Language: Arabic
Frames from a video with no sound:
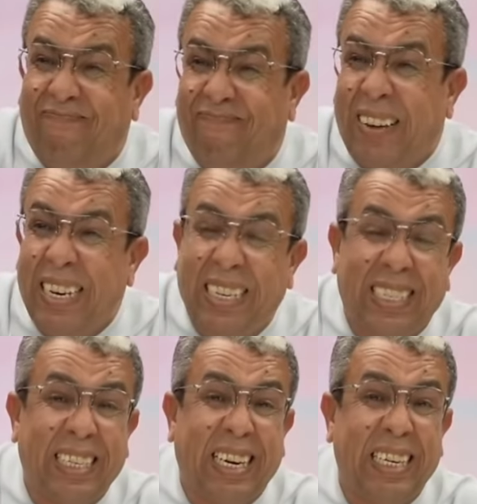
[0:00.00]

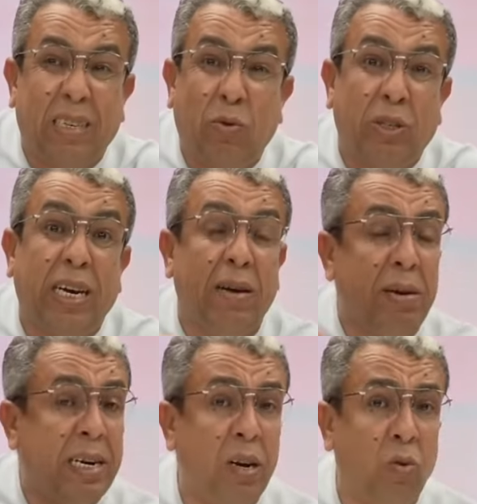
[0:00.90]
مشاهدينا الكرام
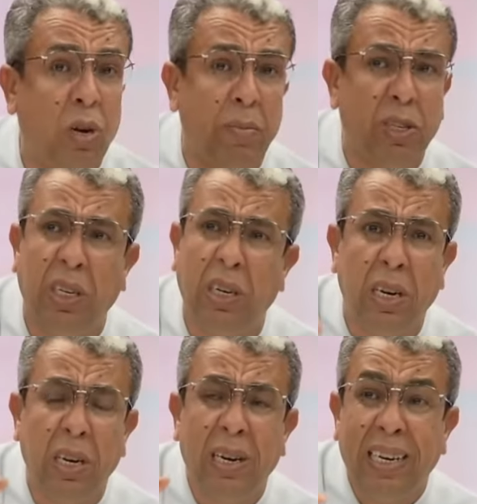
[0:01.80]
السلام عليكم
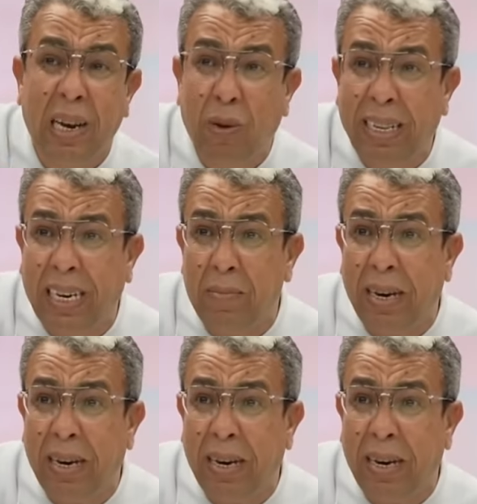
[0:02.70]
ورحمة الله